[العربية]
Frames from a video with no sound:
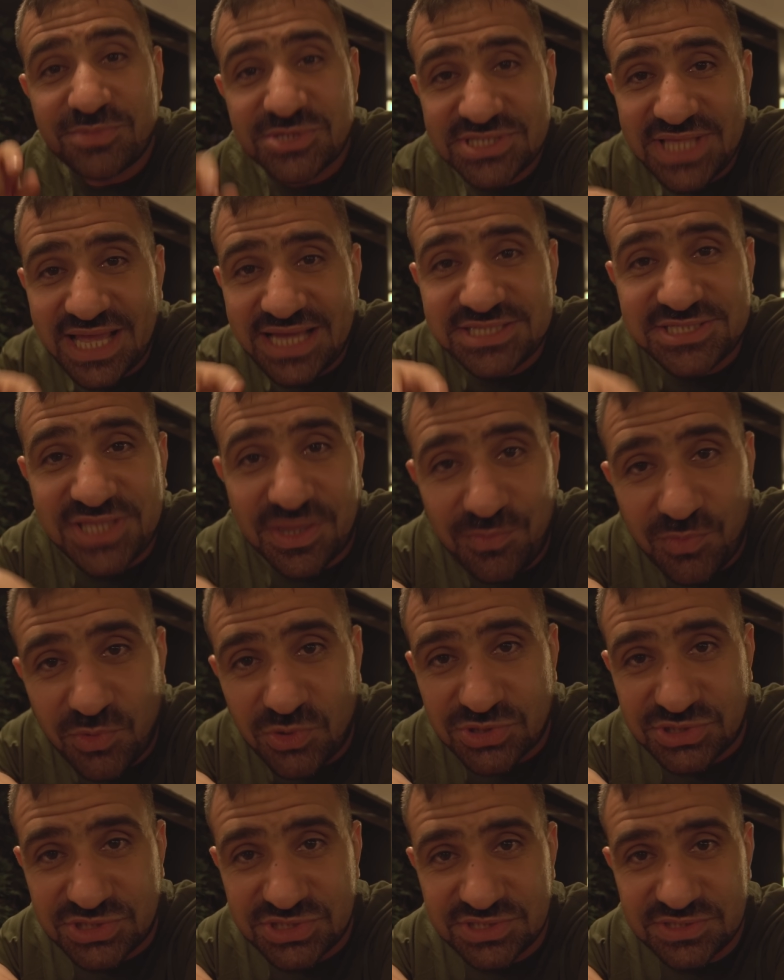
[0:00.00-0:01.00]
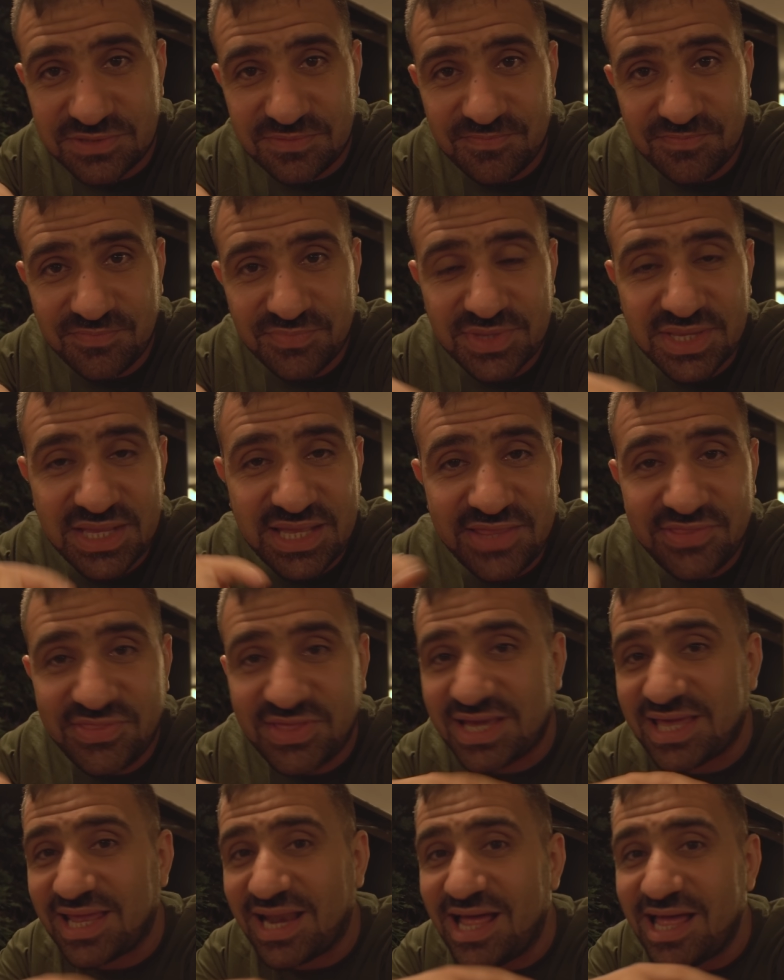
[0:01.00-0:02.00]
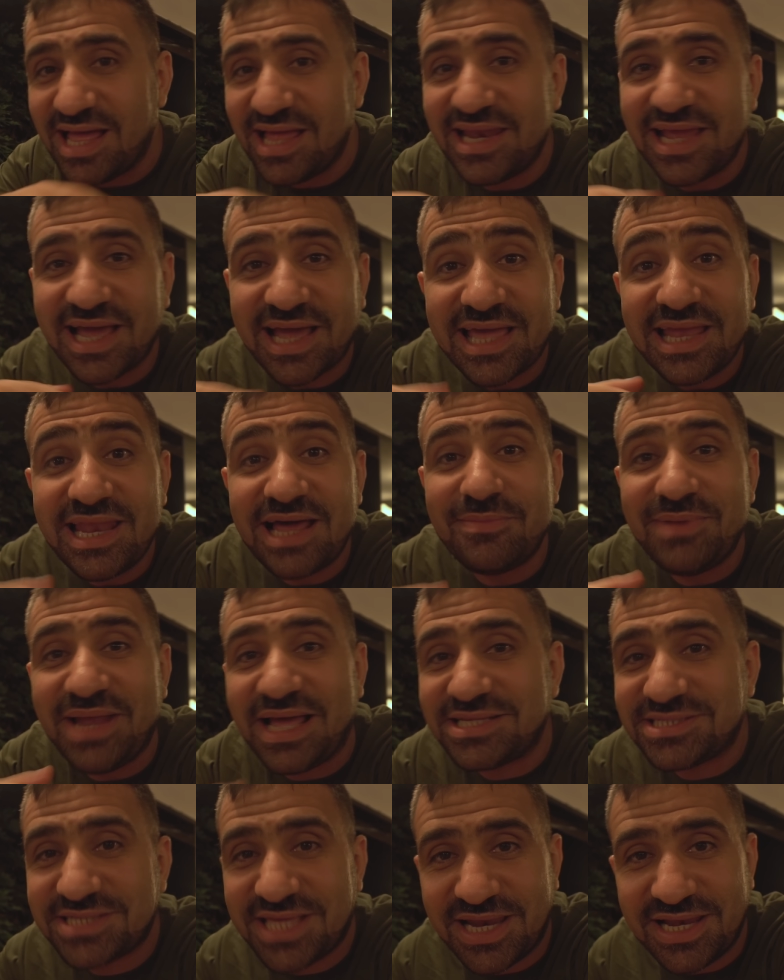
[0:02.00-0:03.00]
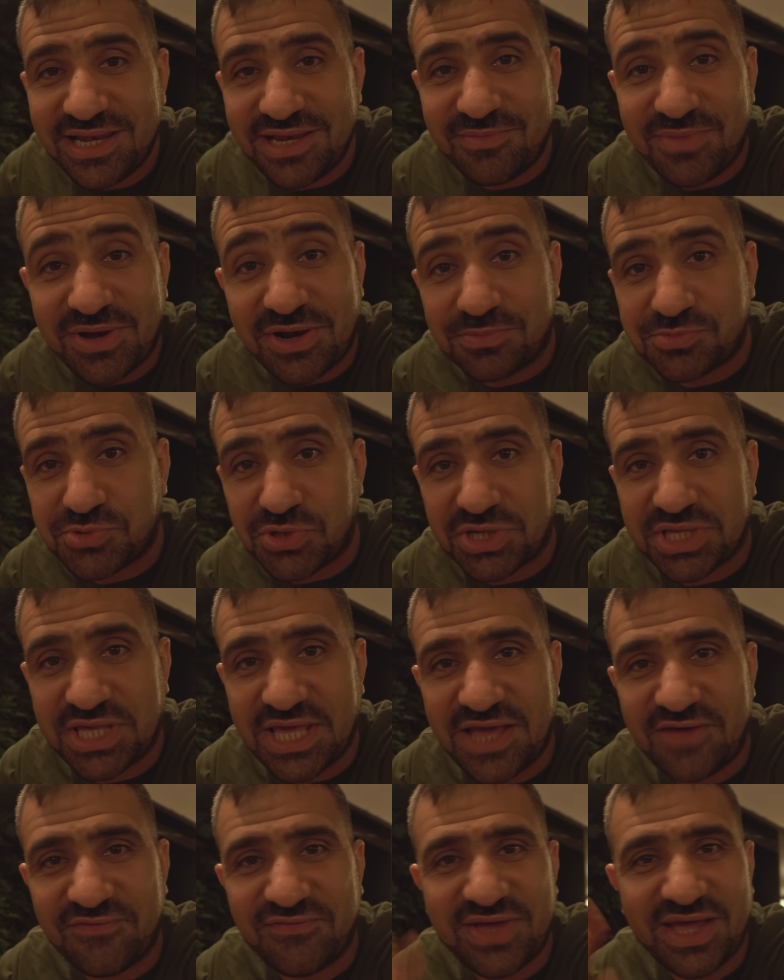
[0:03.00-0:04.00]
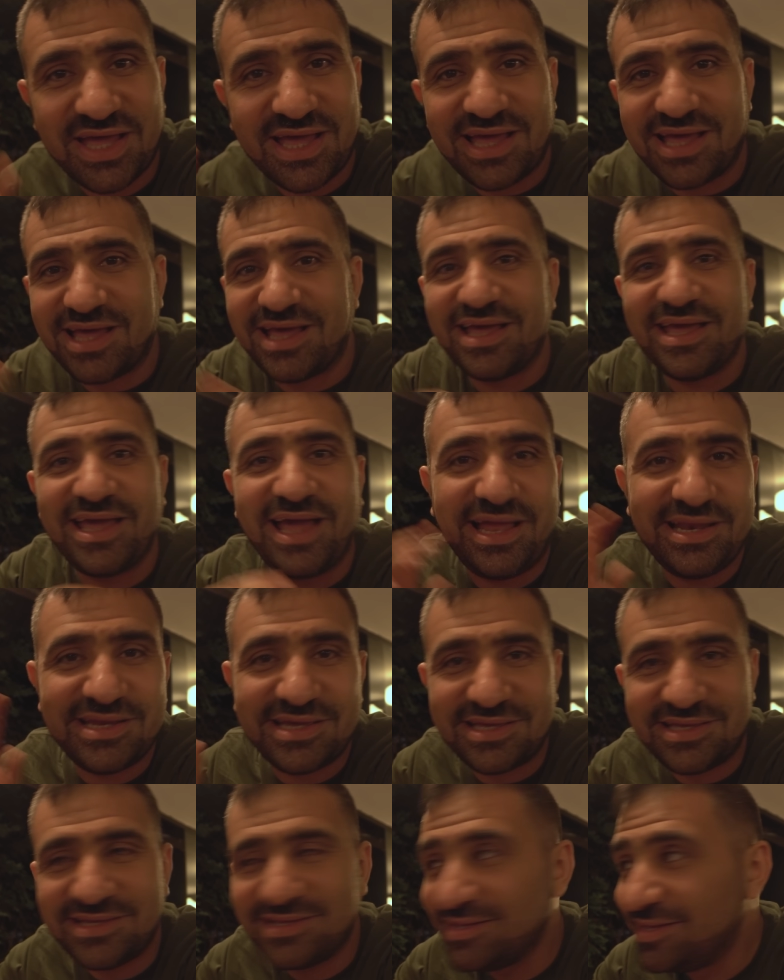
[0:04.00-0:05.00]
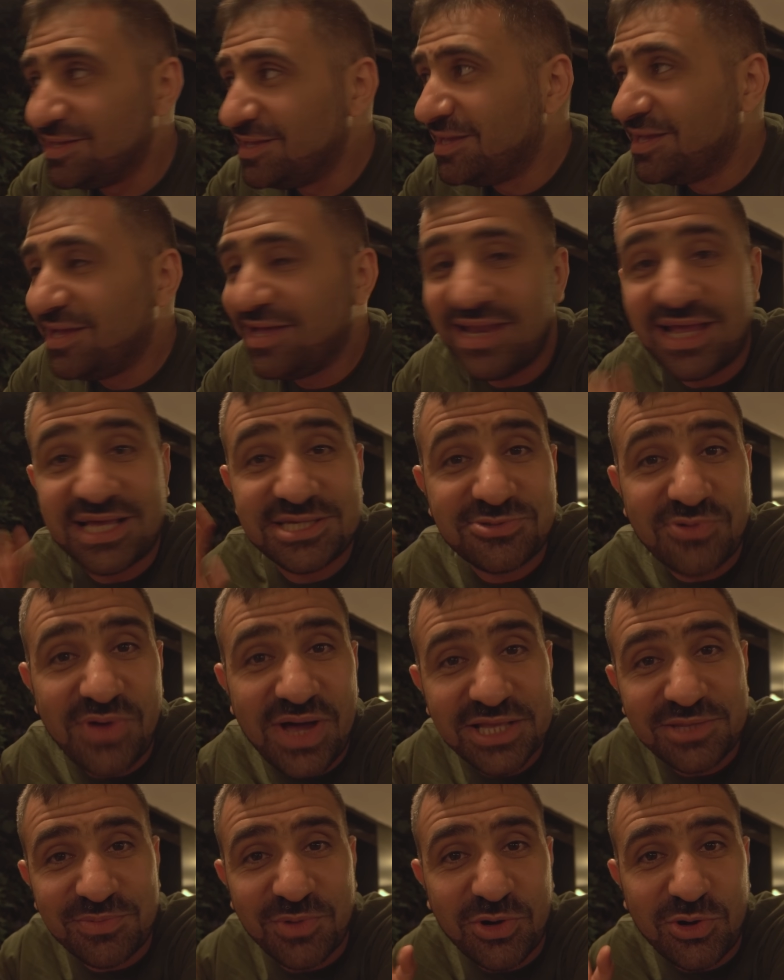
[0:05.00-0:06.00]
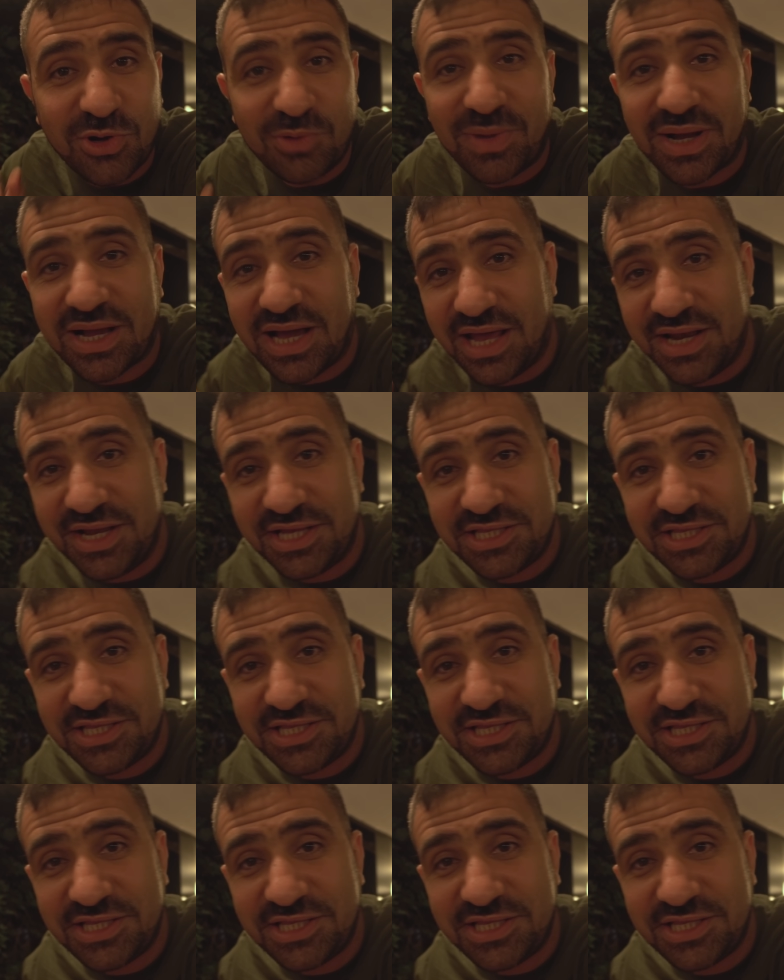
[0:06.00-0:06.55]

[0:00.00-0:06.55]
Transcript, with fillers: 15 تموز ذكرى الانقلاب العسكري اللي مر بتركيا فيعني الأصوات من كل مكان